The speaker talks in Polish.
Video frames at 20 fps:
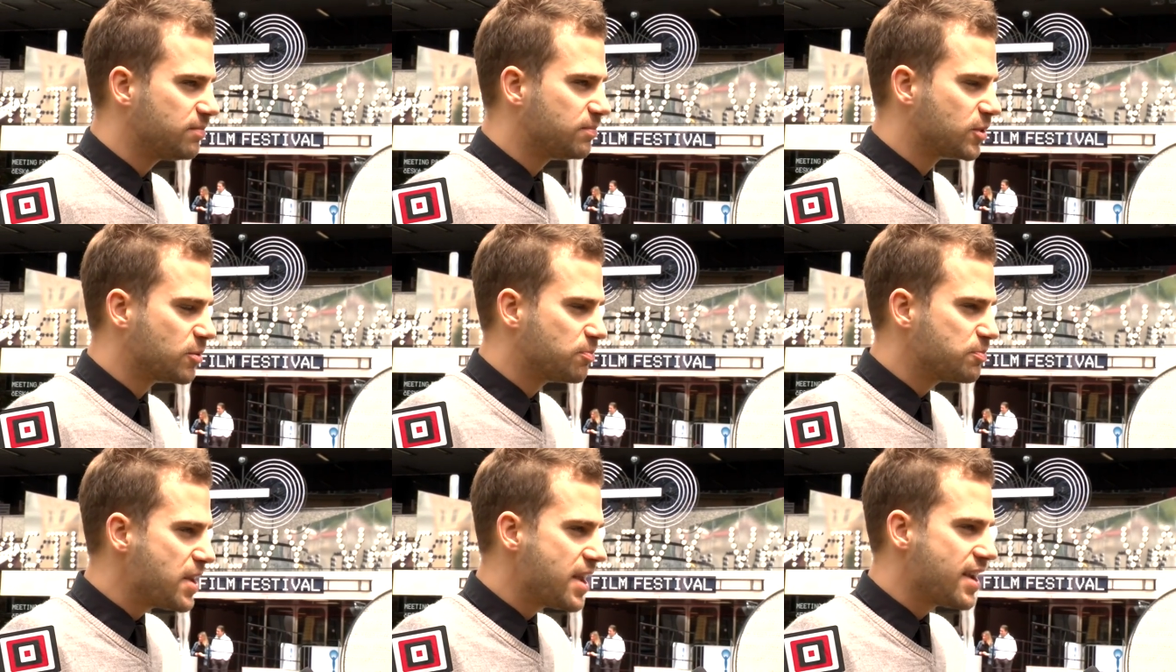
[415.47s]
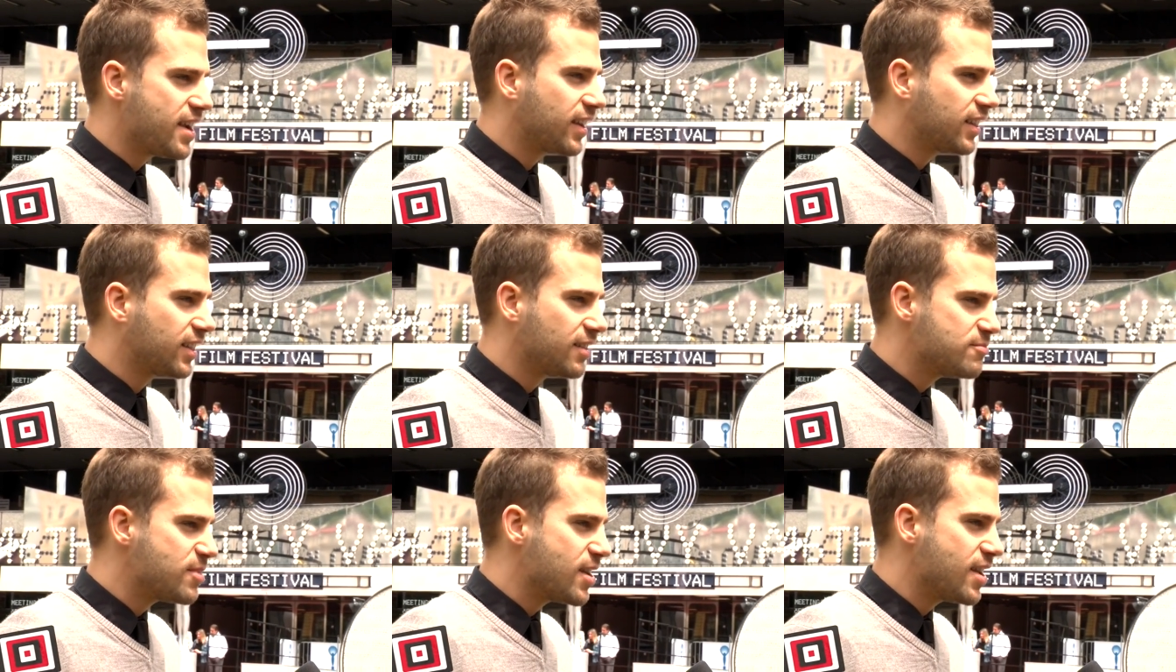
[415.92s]

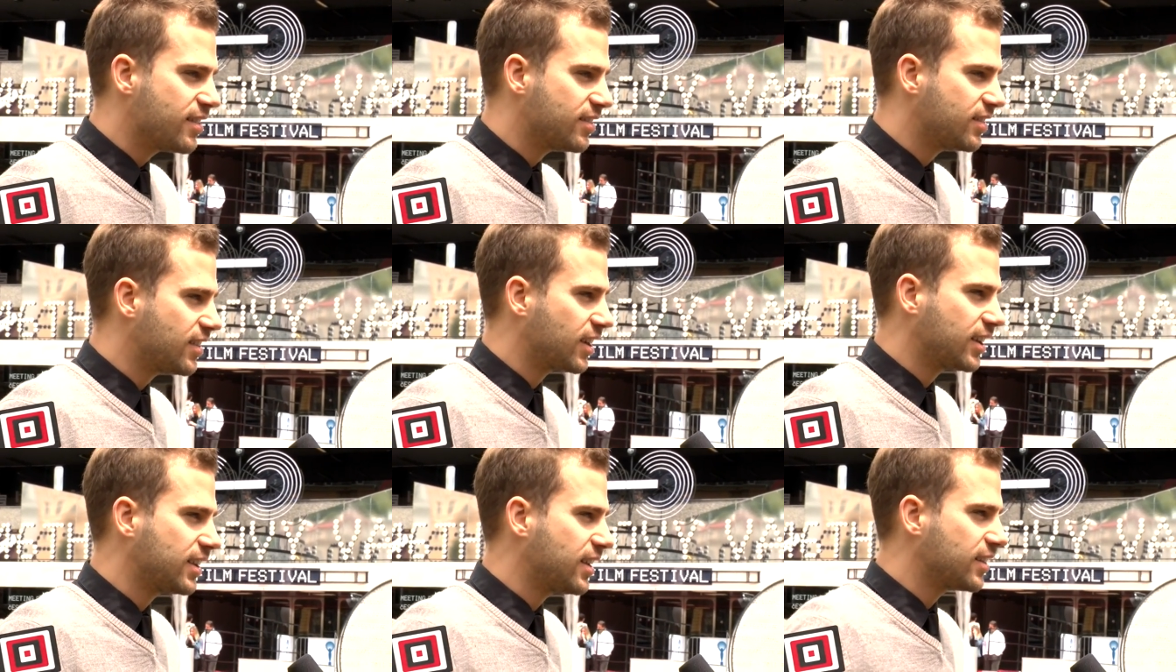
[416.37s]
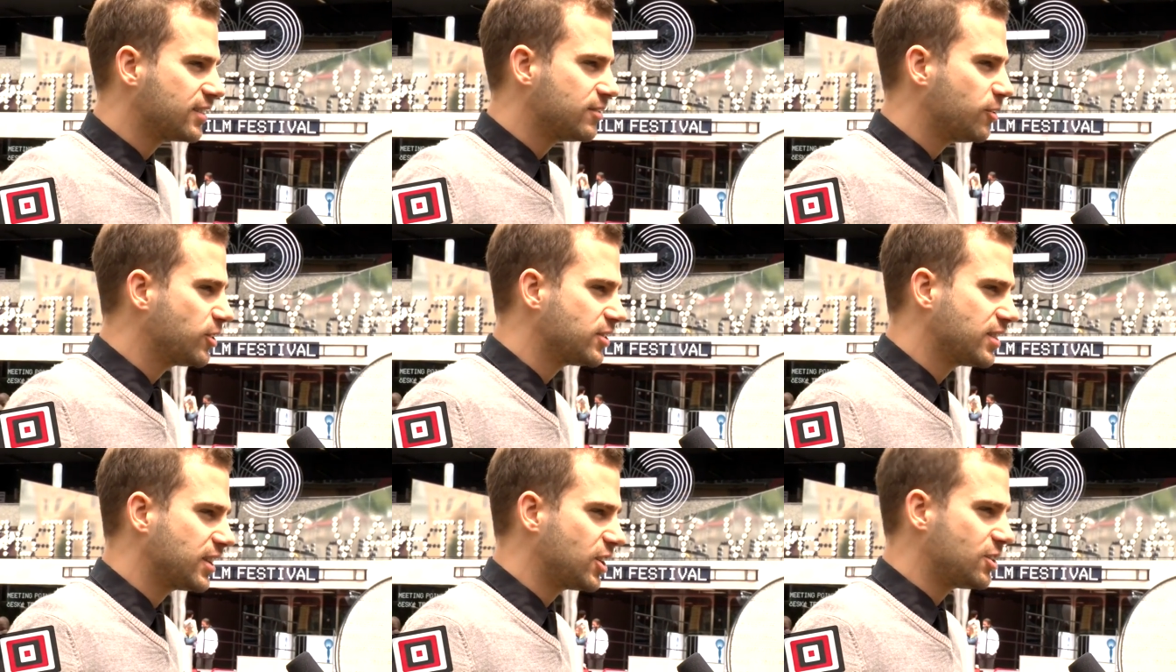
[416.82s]
przepiękne miejsce, jak, jak w
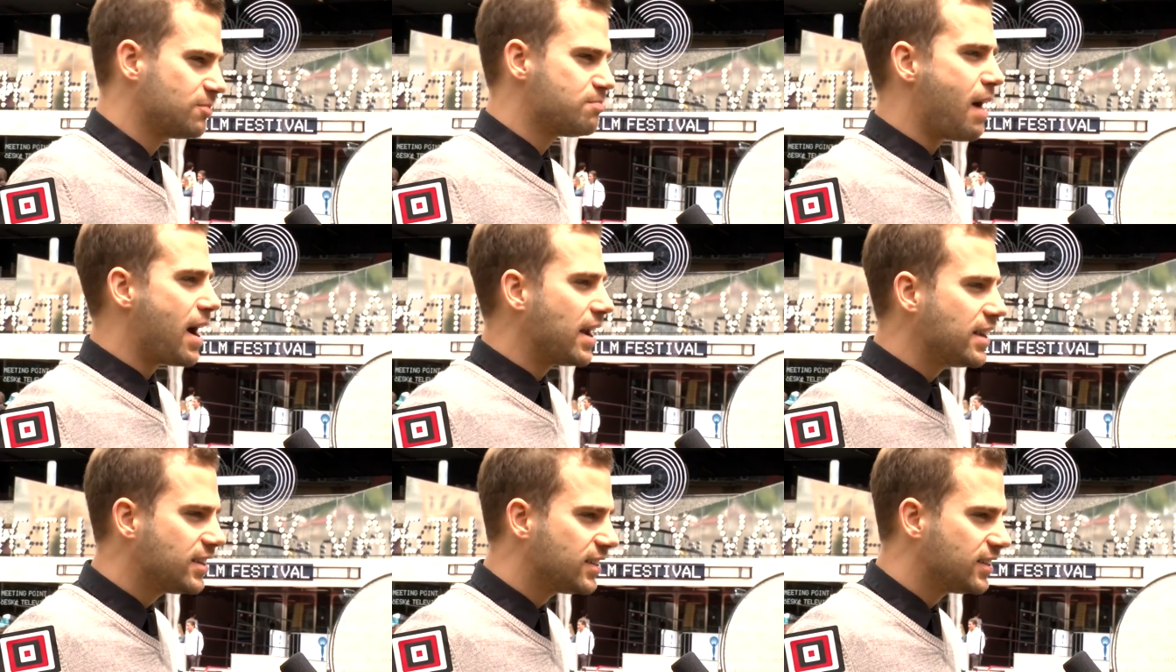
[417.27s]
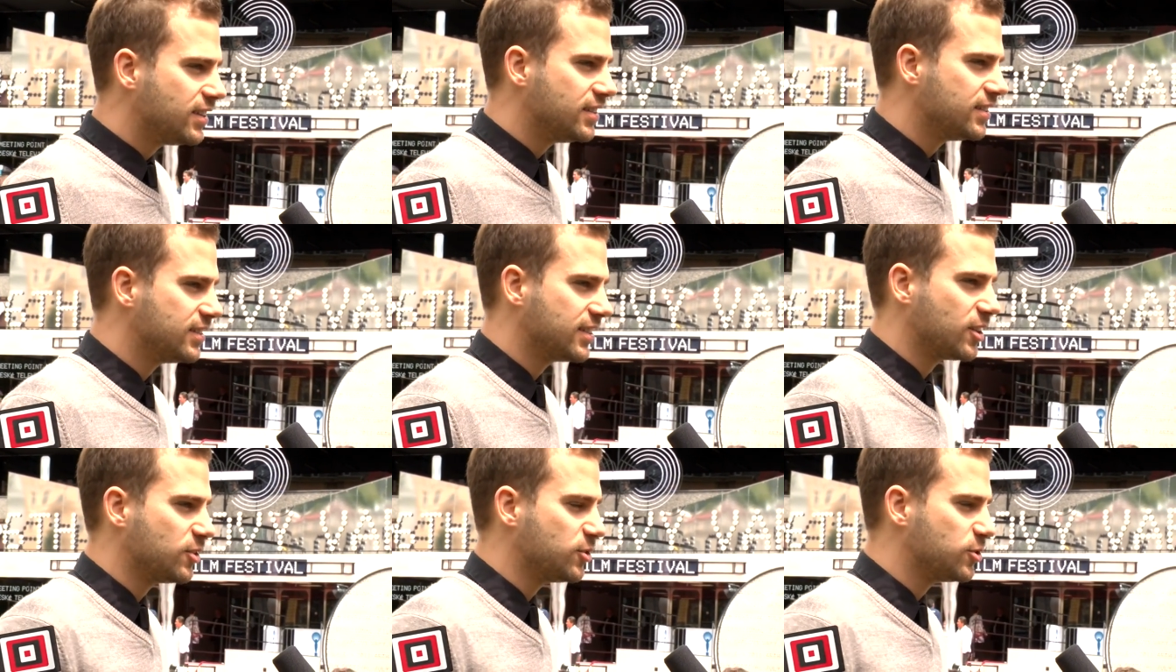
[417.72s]
ogóle z jakiejś bajki,
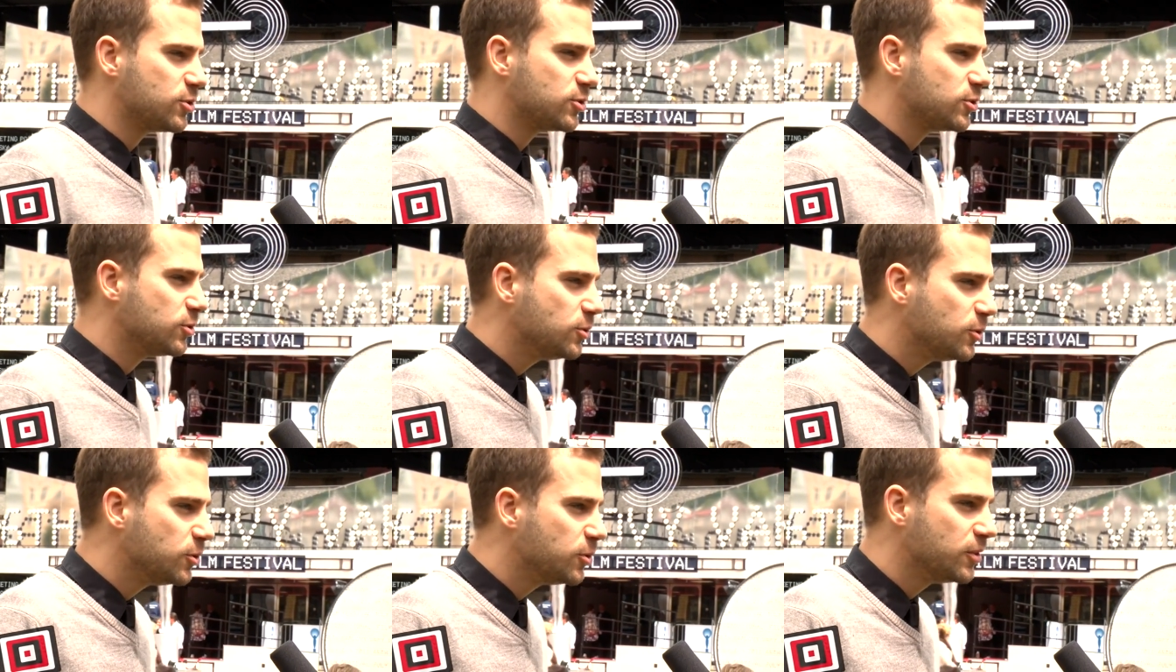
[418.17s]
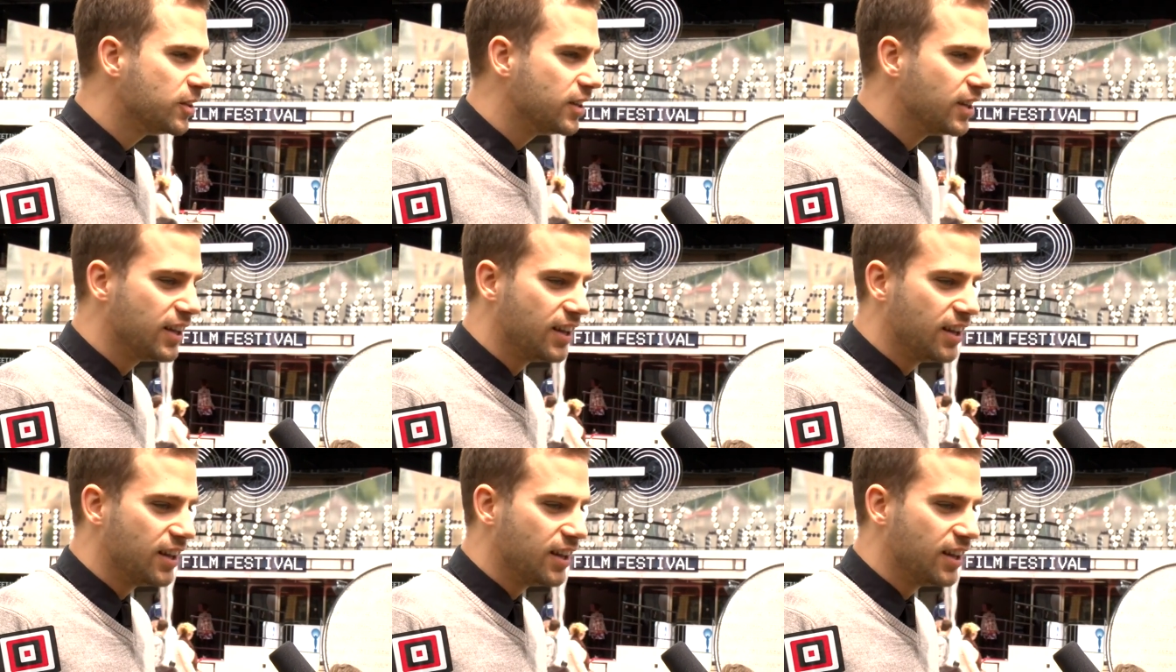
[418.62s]
z jakiegoś snu,